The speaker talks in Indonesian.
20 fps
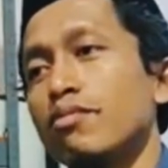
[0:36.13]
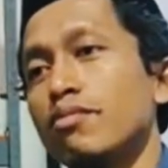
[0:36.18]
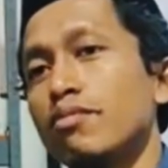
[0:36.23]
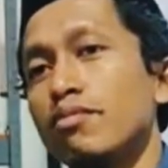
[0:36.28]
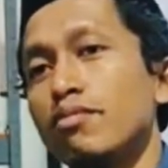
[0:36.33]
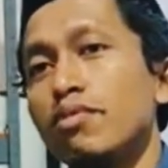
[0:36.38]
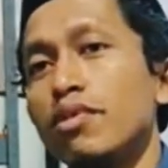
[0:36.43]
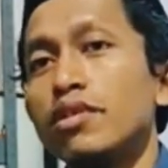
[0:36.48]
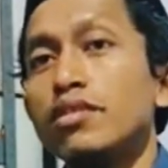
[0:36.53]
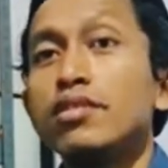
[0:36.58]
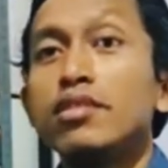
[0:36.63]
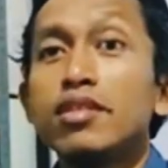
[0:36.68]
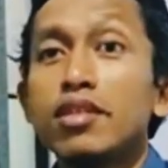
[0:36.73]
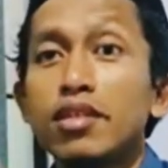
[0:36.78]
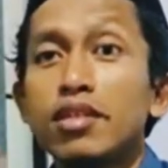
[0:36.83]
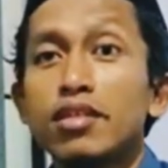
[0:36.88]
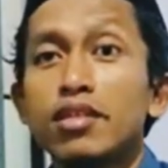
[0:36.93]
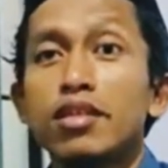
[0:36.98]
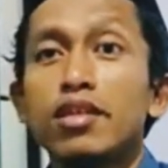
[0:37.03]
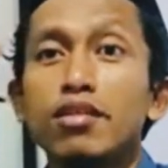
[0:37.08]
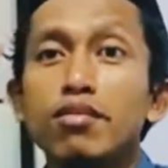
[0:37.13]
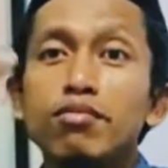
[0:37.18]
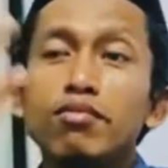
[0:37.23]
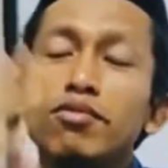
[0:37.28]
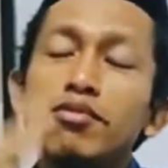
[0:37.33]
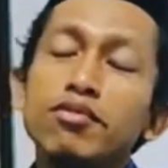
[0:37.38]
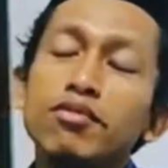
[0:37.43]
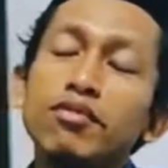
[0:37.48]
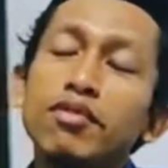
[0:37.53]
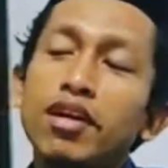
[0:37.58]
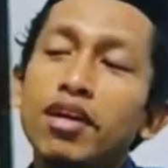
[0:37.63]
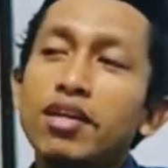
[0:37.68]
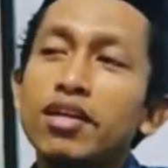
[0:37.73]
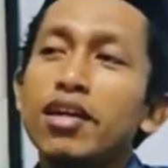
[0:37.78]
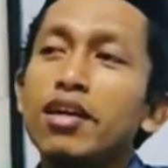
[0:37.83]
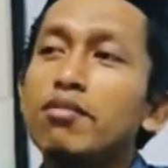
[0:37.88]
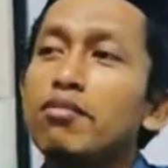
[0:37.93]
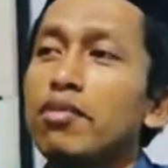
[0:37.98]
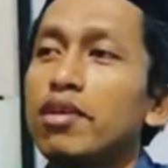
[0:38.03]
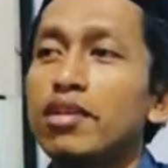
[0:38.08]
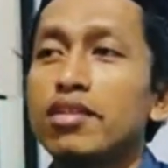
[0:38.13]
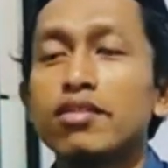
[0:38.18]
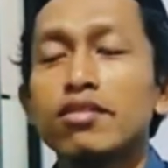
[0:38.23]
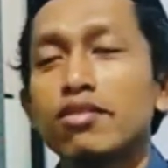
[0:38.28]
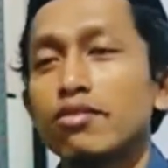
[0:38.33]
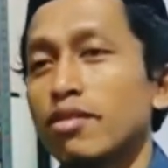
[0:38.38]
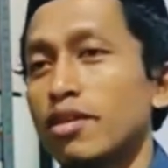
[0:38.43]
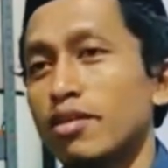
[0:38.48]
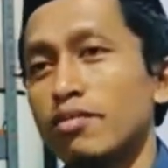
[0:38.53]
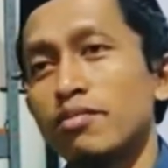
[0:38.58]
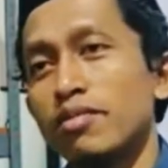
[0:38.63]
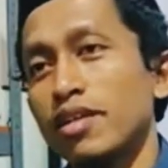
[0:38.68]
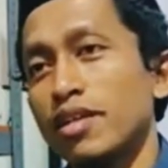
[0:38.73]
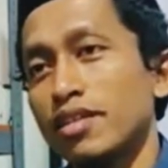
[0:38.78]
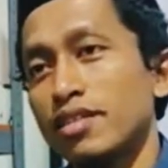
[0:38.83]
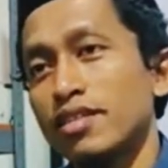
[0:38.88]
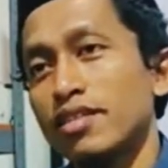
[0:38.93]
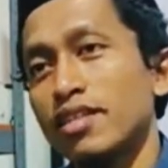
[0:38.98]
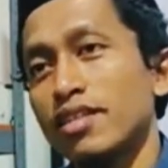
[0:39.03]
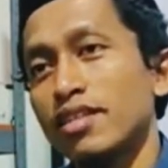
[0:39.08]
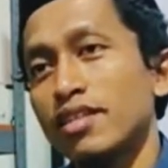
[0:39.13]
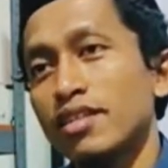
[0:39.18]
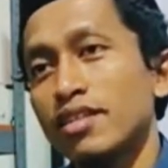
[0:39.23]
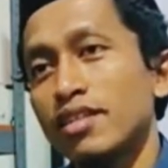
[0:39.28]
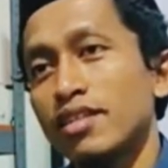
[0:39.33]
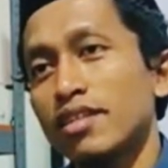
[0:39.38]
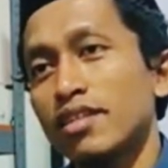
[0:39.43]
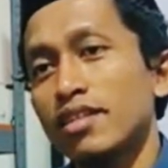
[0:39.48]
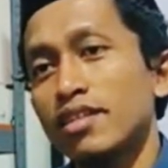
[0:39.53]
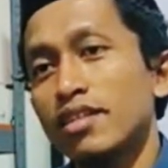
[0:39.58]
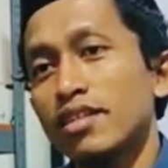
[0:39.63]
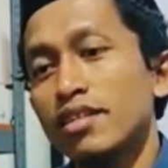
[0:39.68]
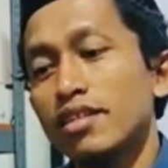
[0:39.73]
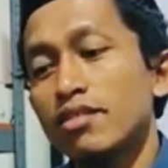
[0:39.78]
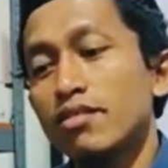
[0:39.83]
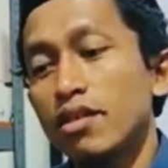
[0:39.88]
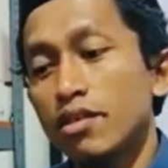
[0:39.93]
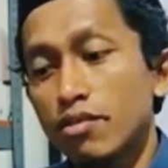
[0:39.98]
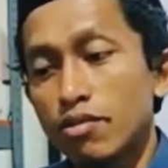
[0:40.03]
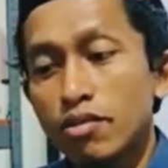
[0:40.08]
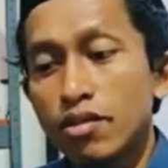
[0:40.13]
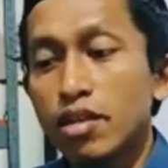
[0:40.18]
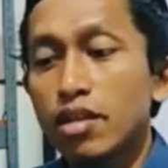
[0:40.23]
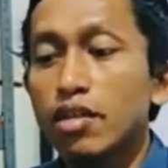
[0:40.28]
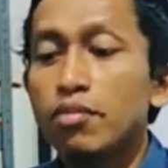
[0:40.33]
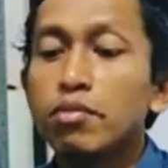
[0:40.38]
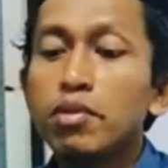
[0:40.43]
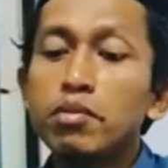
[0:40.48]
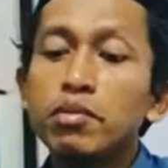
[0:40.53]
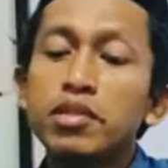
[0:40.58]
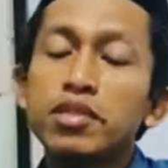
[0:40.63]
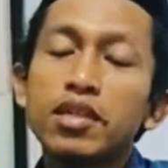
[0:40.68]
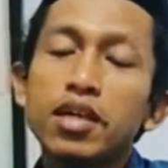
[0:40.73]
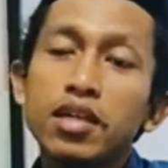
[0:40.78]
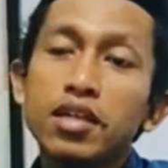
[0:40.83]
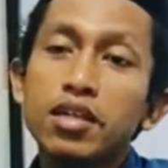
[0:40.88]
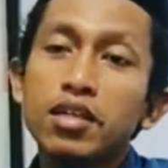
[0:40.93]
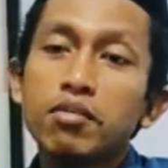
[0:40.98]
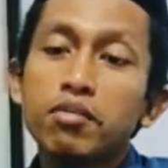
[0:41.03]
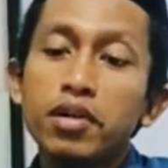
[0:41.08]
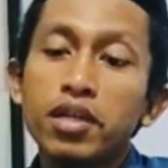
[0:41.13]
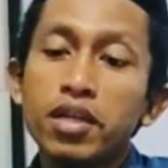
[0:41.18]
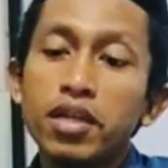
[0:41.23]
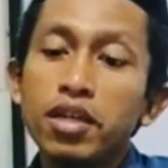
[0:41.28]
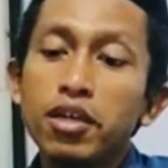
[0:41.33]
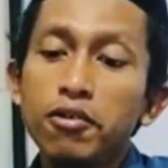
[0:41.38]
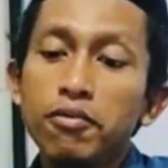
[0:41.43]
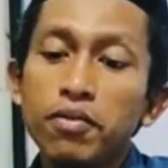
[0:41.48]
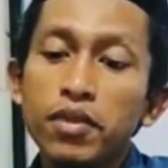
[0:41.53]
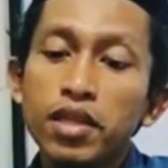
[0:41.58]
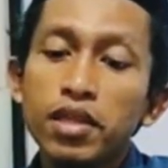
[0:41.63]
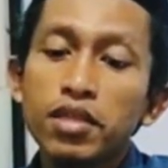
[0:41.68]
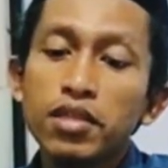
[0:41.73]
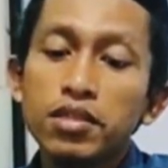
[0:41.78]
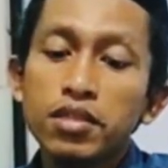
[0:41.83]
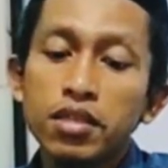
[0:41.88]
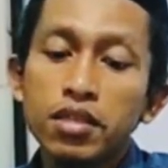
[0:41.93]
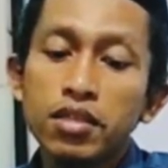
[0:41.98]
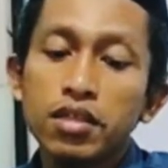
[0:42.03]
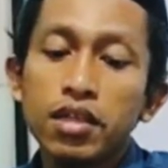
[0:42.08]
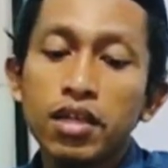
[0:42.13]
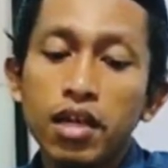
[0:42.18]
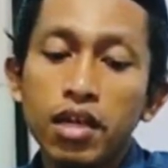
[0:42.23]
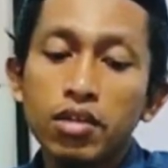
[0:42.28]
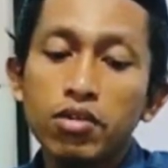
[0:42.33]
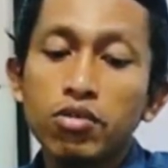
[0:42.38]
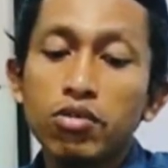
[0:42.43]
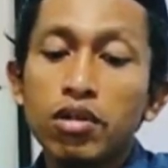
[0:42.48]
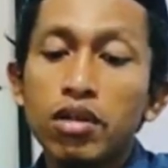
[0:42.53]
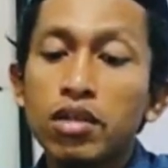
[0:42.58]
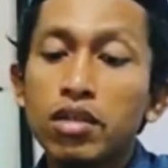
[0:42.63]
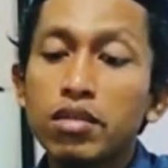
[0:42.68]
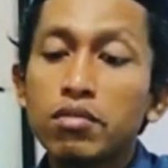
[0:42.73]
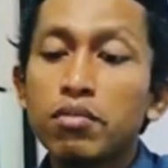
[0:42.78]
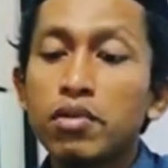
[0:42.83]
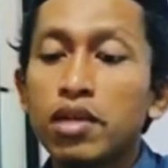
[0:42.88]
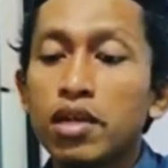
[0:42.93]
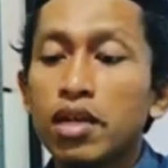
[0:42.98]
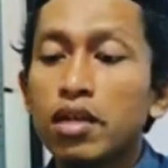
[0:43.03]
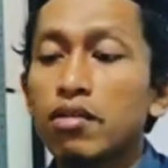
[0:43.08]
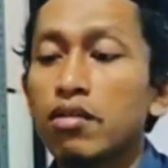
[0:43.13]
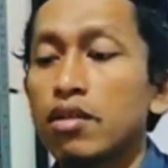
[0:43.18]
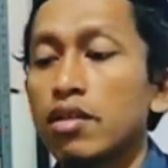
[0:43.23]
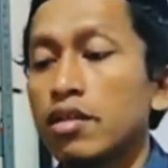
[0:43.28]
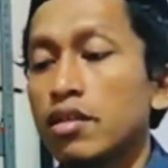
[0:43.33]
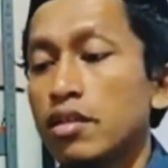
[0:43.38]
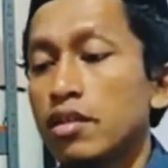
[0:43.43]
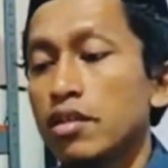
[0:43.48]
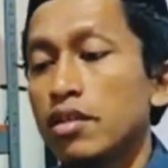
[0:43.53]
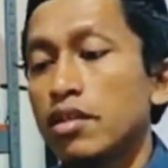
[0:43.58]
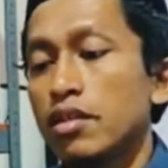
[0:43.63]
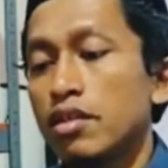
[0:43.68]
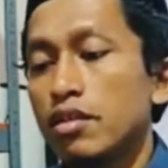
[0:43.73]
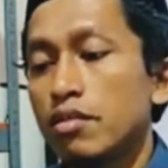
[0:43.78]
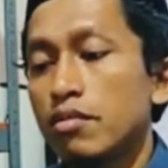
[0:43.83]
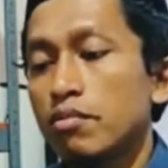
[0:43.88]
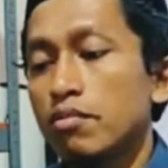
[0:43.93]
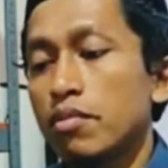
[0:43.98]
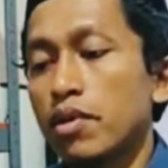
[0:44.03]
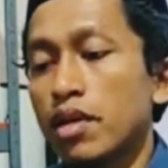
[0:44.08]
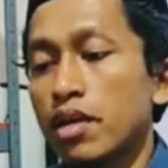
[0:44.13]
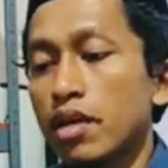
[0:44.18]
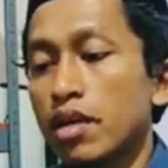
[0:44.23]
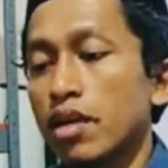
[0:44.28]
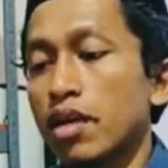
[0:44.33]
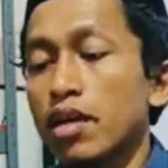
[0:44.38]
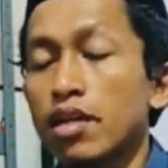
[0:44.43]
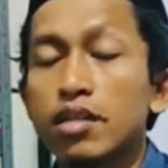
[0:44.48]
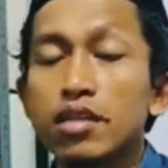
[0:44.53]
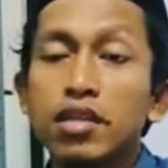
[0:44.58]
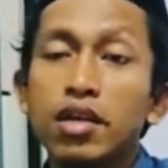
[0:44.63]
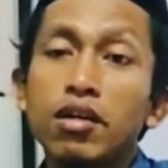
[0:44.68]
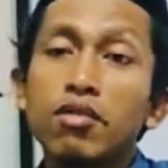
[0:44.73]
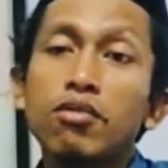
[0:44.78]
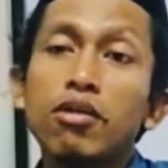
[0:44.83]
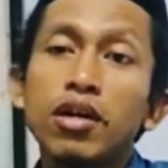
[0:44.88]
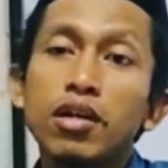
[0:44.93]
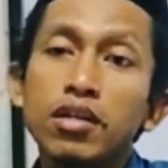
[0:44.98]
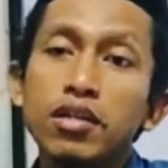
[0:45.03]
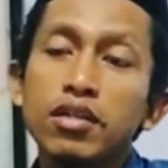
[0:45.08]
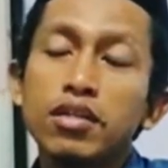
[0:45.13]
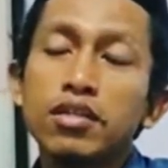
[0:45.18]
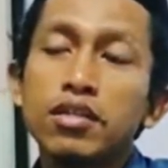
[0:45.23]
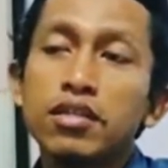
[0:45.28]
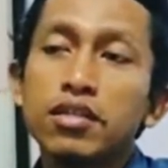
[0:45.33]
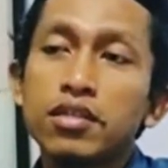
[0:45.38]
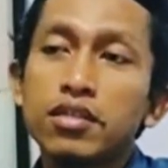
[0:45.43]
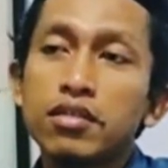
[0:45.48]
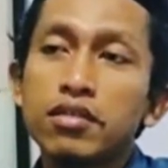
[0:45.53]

banjir ilmu agama itu luar biasa itu anugerah lebih besar daripada sekedar anugerah yang diberikan oleh para hartawan gitu.